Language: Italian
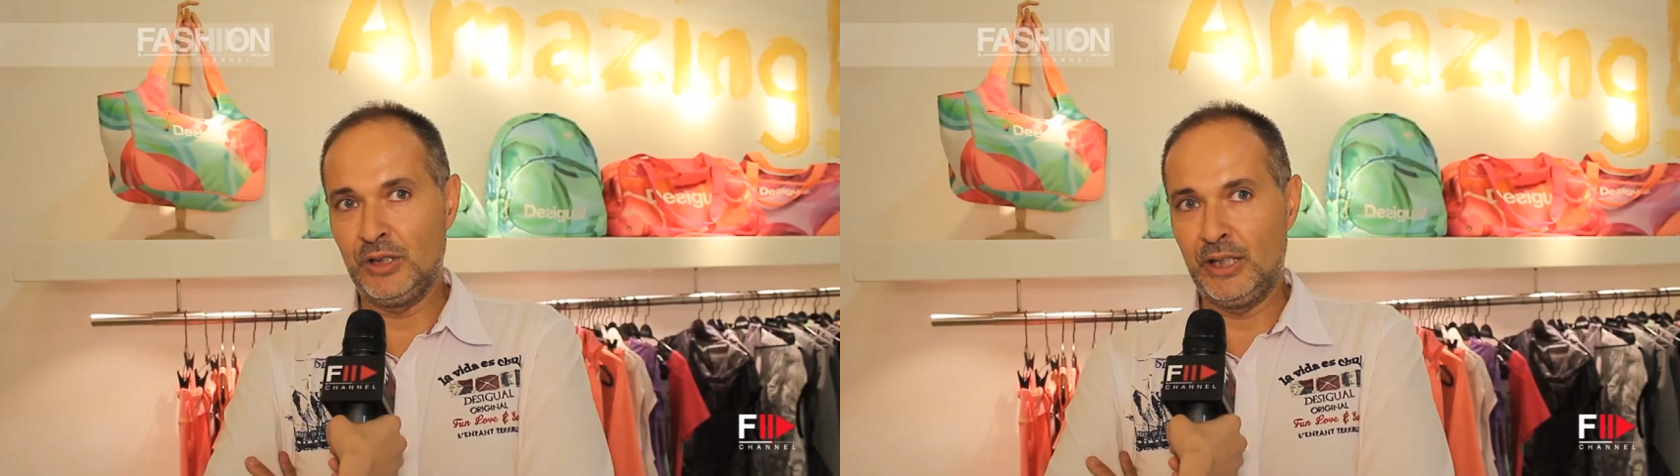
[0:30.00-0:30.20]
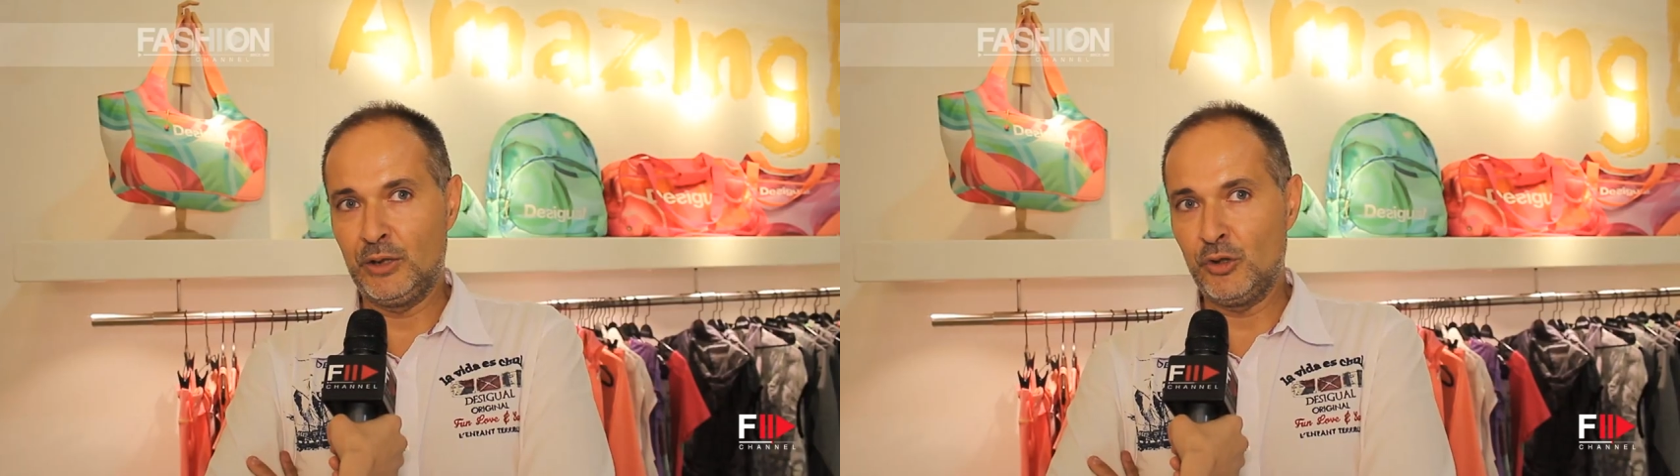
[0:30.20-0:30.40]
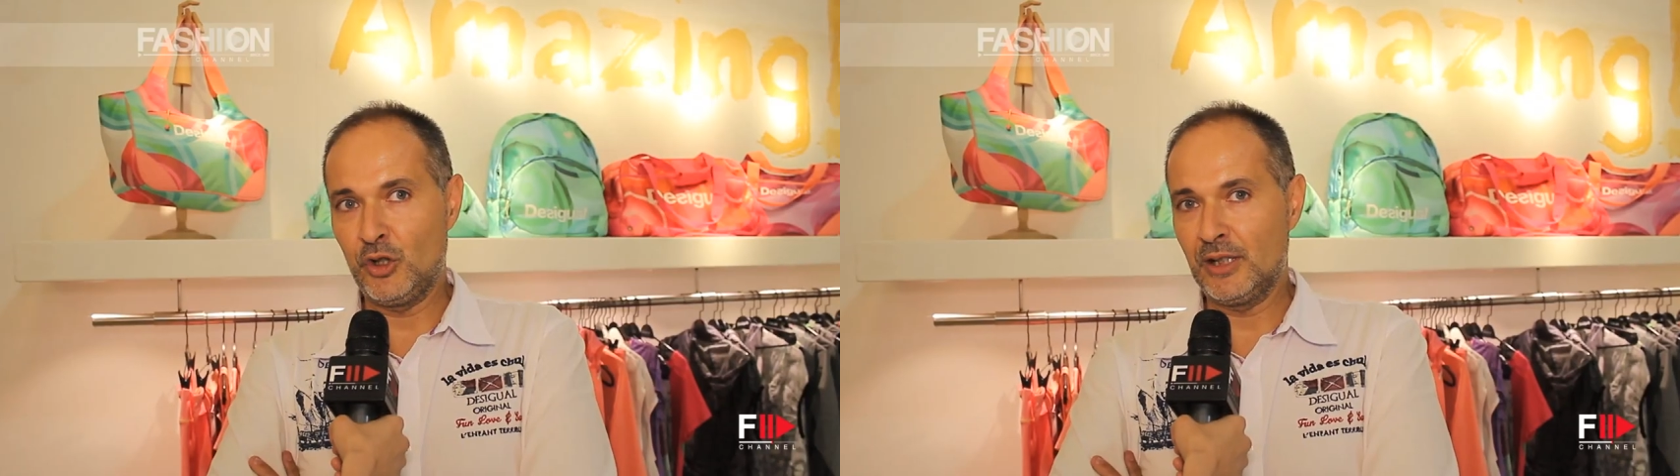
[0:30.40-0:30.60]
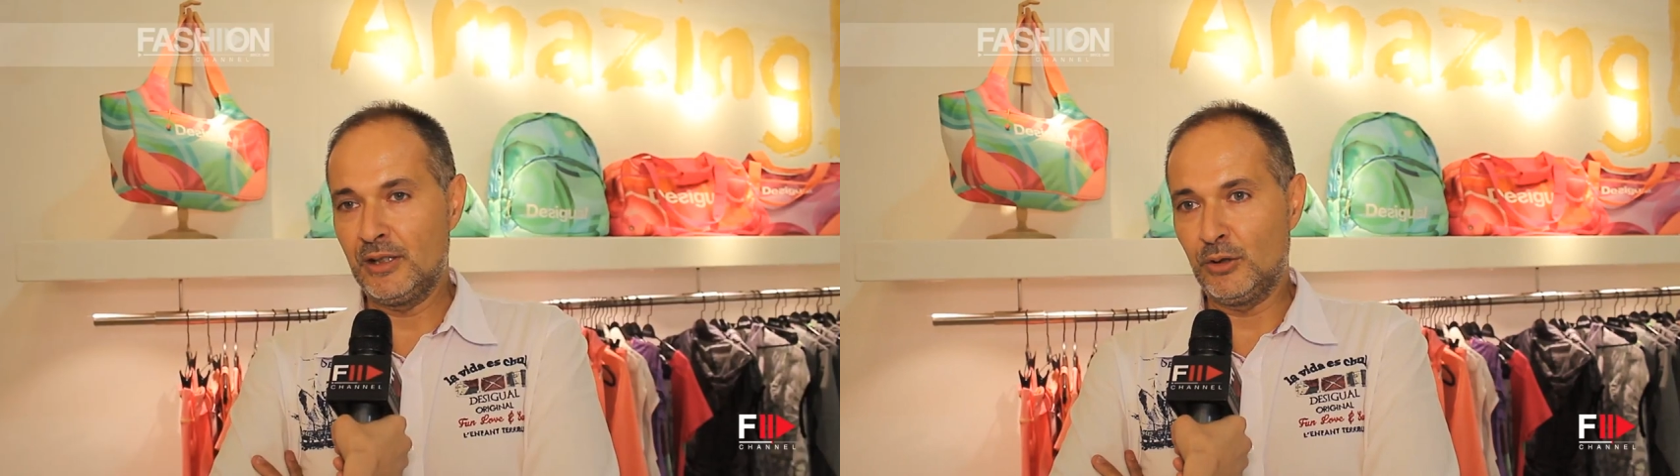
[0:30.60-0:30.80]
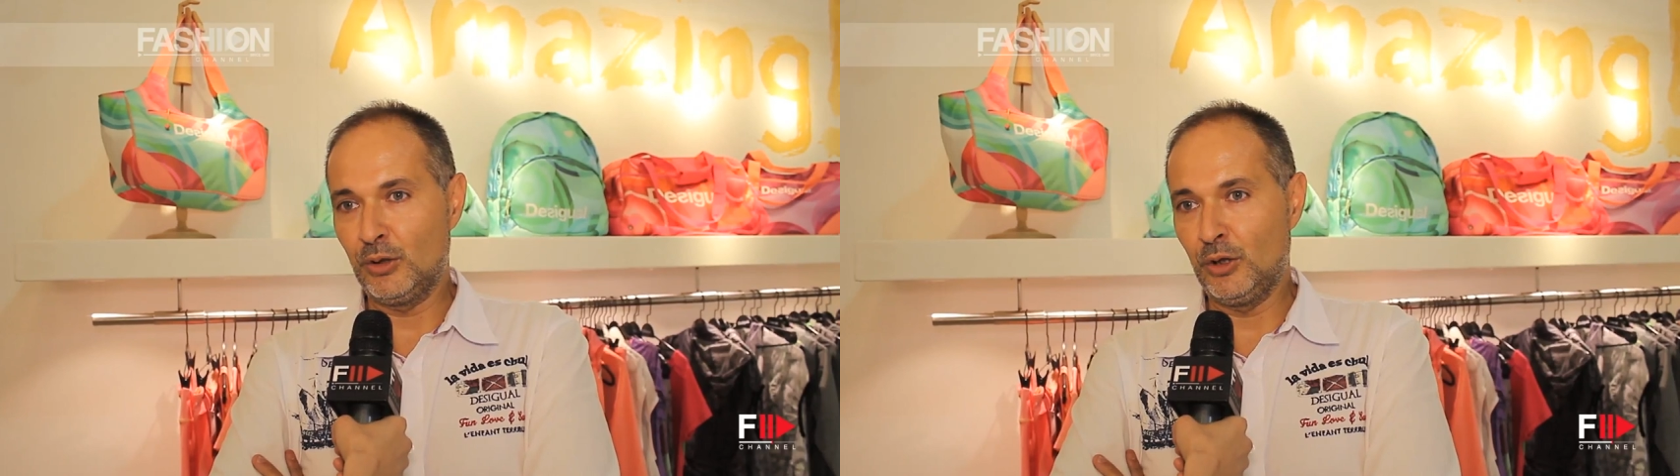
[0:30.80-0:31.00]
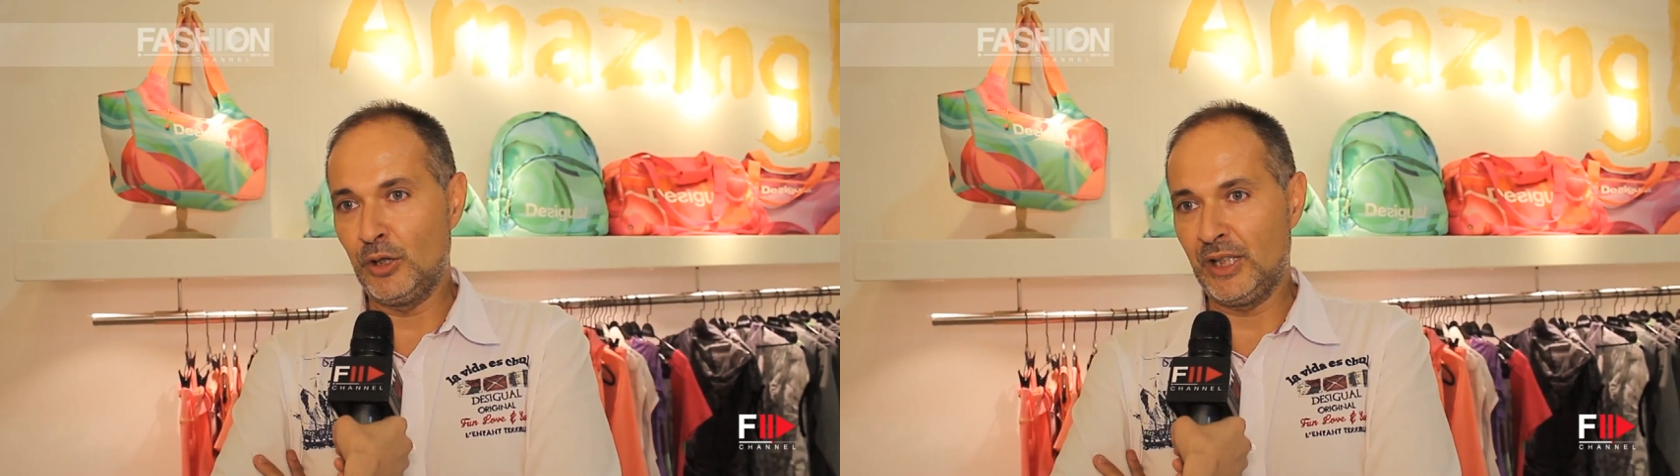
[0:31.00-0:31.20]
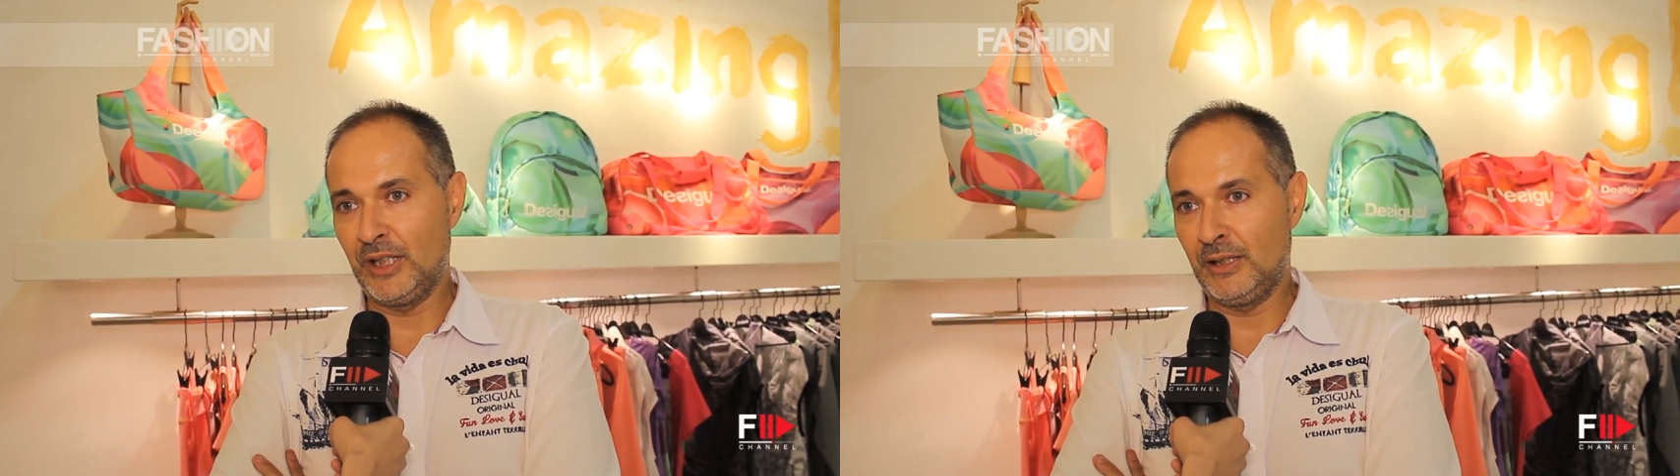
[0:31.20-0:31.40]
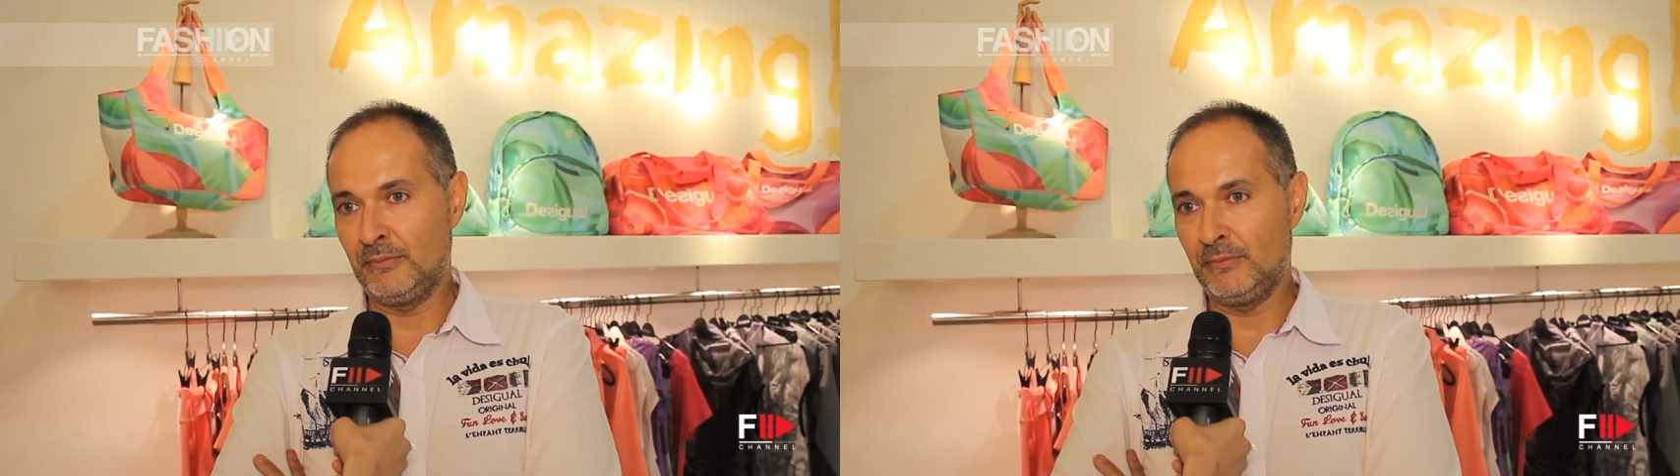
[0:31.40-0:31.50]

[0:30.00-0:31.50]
dei concetti colori